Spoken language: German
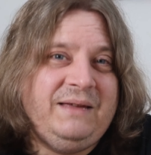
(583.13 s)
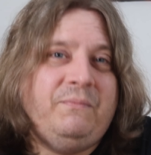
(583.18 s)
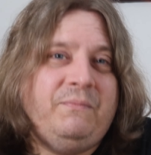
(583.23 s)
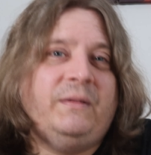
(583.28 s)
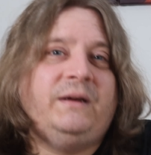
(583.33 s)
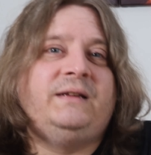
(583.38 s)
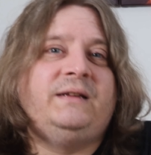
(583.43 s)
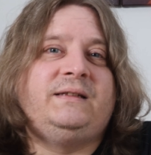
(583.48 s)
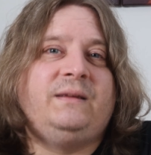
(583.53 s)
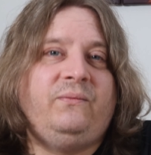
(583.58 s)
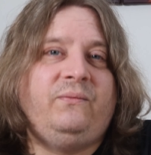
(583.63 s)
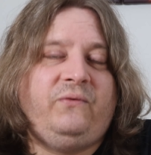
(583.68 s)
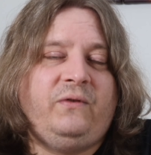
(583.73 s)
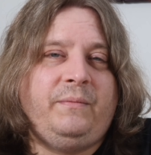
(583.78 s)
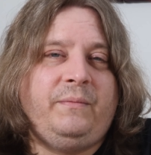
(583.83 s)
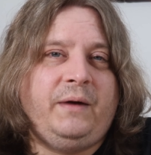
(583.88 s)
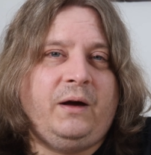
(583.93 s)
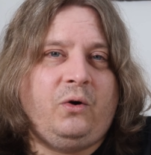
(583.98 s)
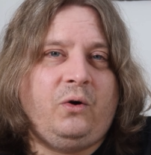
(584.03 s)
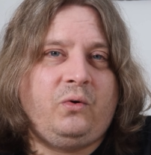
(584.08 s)
sieht man das dem
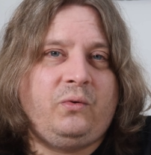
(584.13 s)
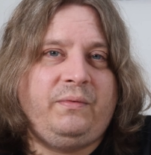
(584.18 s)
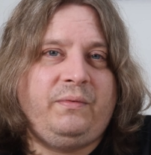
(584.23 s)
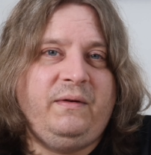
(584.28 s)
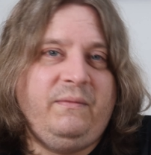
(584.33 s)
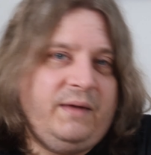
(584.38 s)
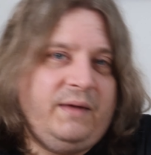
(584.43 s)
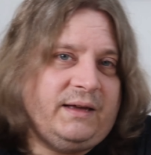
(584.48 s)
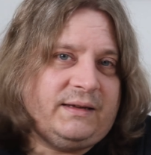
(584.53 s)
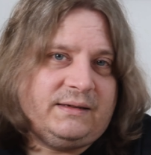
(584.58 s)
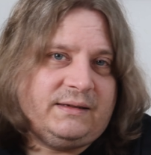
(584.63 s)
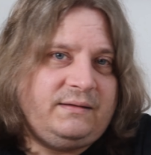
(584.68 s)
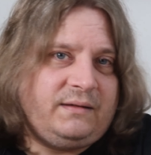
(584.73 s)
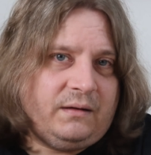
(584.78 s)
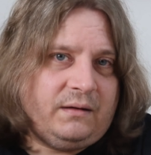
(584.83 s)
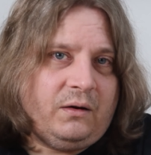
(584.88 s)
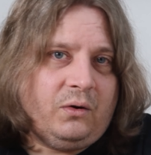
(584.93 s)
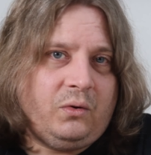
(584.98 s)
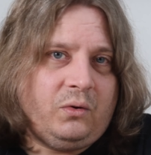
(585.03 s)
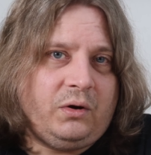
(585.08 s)
Film ja auch, wie im ersten
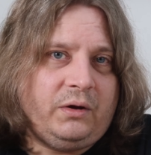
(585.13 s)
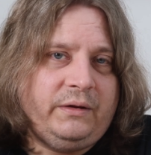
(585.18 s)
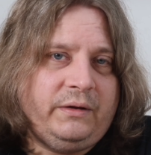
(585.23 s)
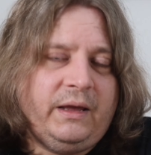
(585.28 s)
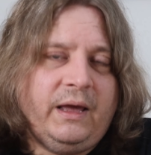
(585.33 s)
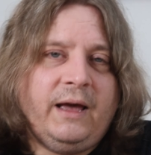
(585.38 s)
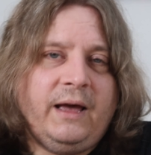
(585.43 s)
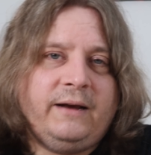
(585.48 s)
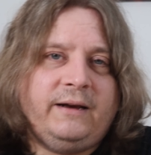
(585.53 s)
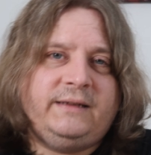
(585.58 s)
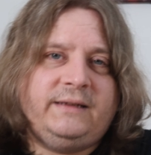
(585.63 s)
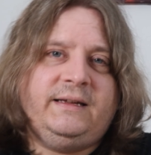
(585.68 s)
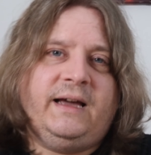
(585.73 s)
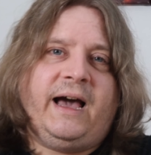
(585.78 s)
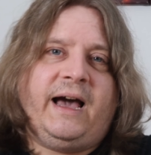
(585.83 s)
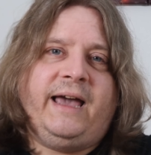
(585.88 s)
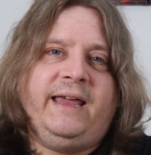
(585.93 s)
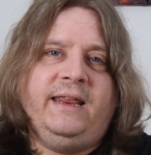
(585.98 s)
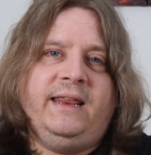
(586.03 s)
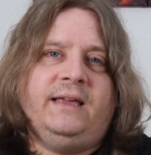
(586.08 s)
Teil auch an, dass
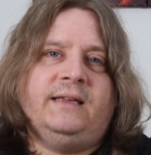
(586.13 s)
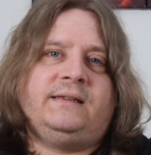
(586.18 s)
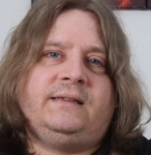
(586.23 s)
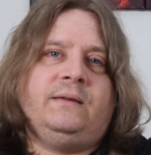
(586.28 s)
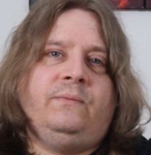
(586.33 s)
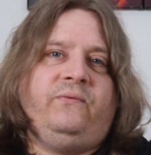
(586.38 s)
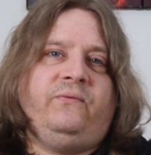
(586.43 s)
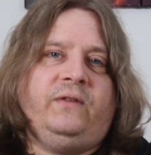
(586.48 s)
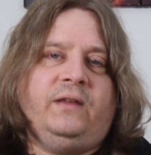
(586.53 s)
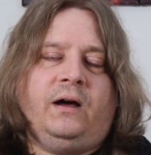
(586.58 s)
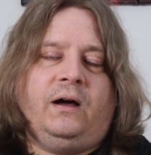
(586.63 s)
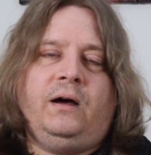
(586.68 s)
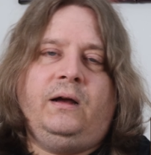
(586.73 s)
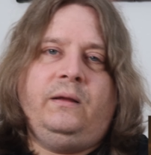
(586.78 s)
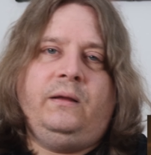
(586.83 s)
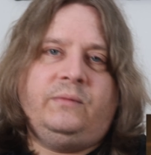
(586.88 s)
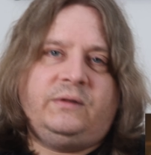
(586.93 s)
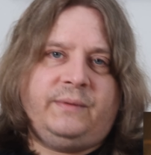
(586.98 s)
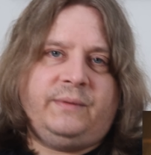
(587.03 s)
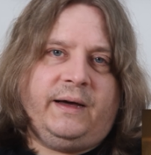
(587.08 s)
ja einiges im
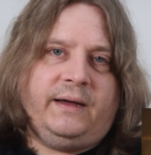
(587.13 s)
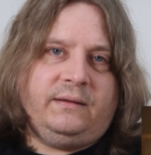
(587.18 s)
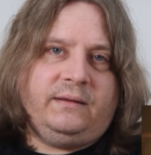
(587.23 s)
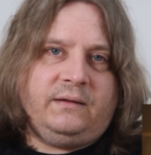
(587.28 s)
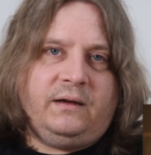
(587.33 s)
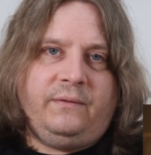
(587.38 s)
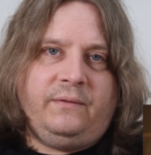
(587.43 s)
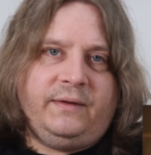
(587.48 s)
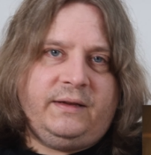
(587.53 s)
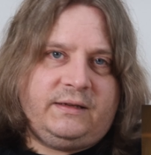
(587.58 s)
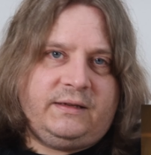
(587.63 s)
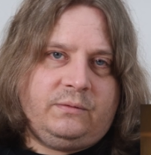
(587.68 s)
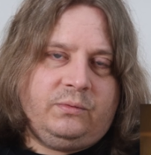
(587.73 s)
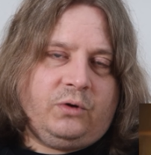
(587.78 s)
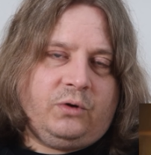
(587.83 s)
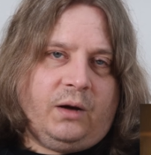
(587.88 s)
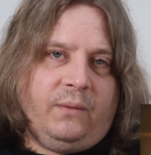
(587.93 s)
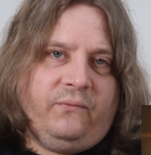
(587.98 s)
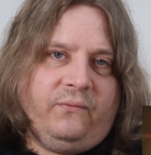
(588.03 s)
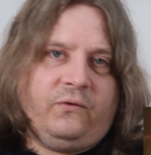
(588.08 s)
Finale, im zweiten Teil, wenn es zum
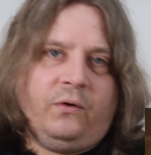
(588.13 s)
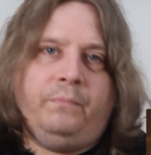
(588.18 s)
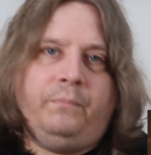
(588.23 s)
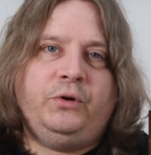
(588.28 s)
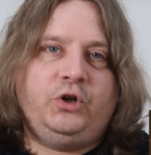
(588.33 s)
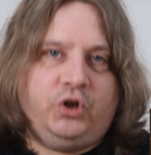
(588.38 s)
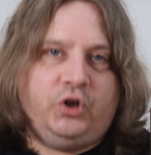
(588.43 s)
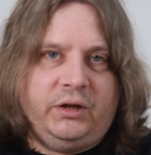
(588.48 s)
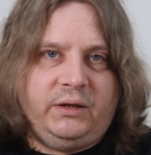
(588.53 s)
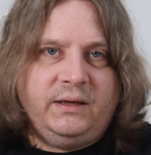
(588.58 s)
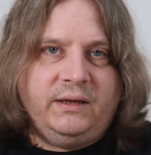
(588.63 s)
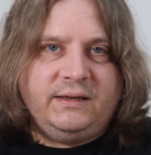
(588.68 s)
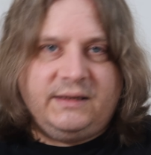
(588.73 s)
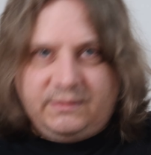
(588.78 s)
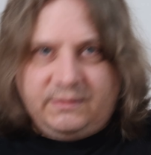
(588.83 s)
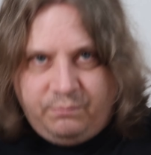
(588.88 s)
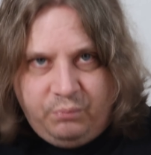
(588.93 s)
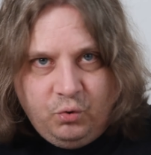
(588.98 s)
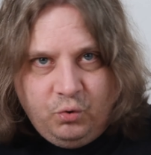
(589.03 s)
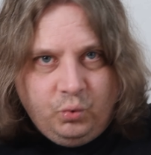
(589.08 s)
Kampf kommt, beschnitten ist,
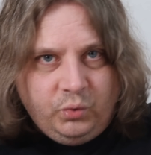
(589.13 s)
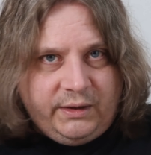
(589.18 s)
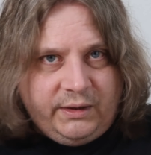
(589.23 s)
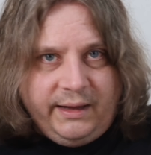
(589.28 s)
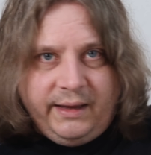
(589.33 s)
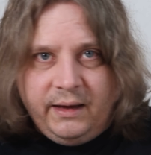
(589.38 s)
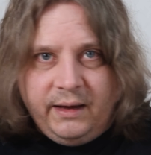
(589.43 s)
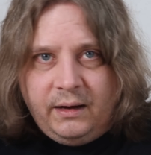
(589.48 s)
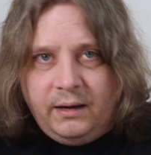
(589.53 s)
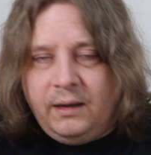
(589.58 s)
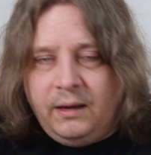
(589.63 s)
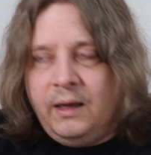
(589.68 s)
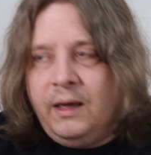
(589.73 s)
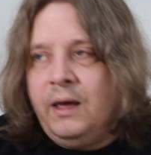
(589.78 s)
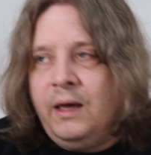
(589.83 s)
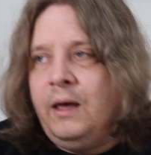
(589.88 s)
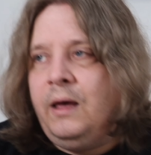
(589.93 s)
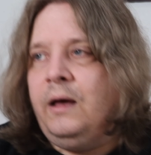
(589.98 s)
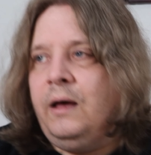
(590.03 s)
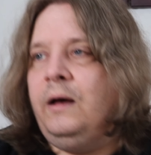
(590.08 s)
ist blutleer,
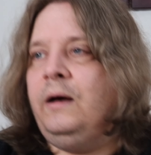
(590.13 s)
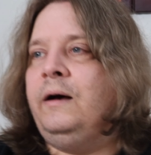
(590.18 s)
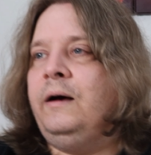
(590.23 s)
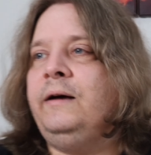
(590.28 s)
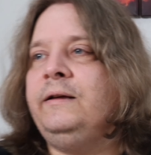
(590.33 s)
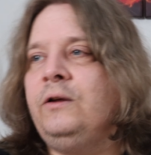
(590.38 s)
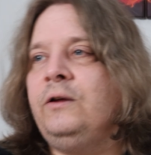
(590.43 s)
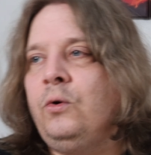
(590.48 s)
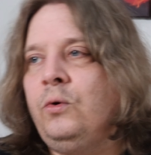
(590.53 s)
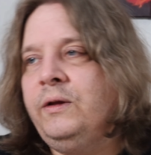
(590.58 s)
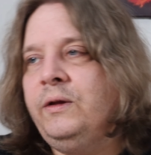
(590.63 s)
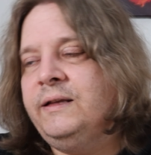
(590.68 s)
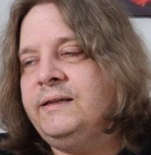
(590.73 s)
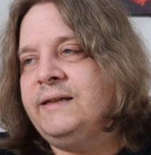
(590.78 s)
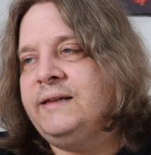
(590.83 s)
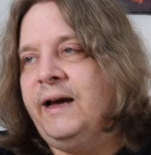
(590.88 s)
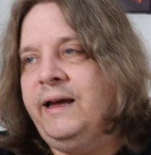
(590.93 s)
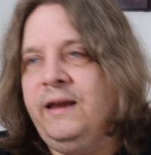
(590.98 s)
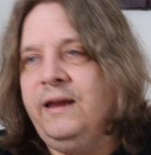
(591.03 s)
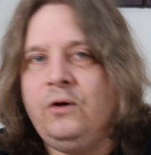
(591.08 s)
äh, da rollen
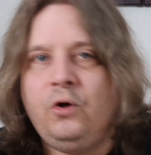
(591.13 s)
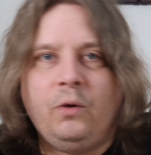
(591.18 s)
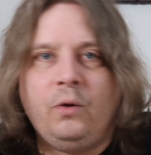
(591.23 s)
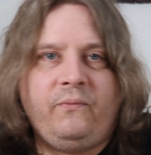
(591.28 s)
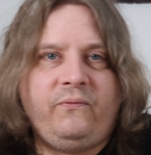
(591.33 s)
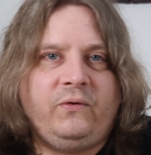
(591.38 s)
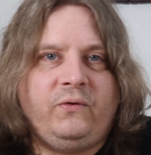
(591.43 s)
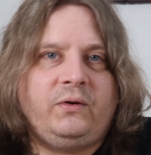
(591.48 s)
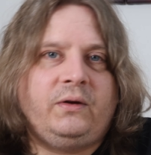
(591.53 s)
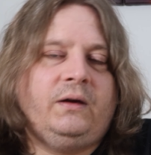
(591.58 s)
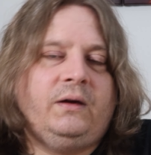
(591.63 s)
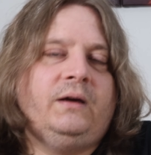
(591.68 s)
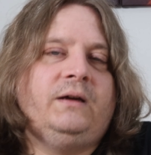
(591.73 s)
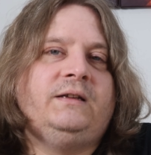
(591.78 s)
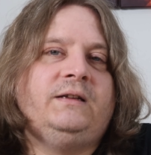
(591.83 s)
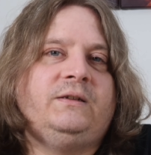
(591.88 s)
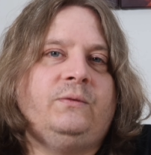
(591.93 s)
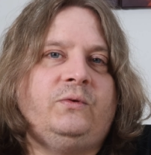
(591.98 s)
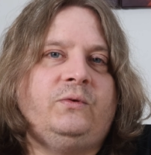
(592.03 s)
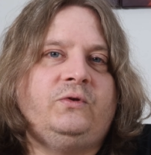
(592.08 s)
jetzt keine Köpfe oder
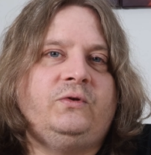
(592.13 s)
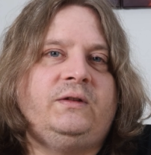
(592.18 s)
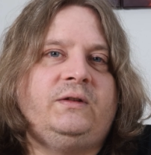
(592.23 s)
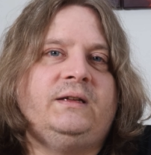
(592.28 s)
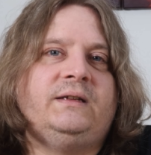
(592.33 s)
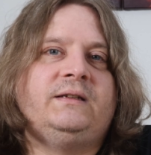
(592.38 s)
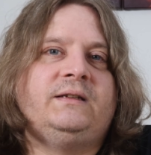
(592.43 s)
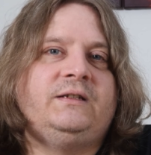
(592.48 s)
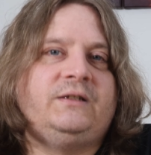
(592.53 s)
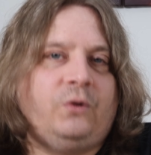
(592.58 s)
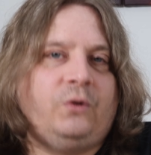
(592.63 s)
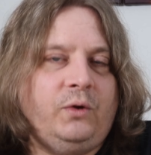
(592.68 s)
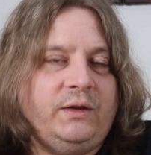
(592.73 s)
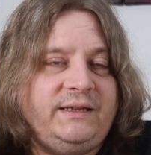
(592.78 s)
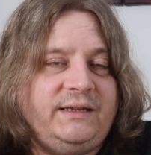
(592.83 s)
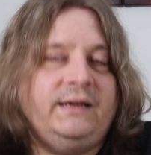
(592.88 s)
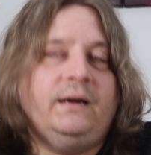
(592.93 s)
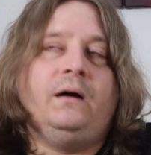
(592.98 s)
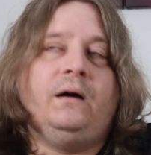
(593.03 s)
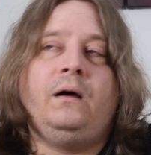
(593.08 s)
irgend sowas und das soll
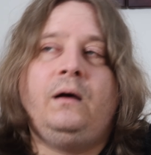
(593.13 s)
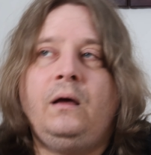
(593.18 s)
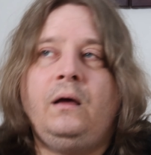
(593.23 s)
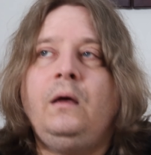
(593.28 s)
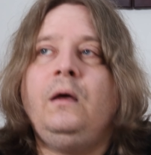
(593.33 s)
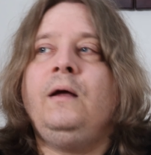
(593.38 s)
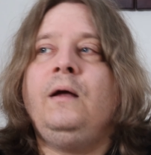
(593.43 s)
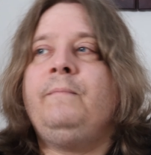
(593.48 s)
es ja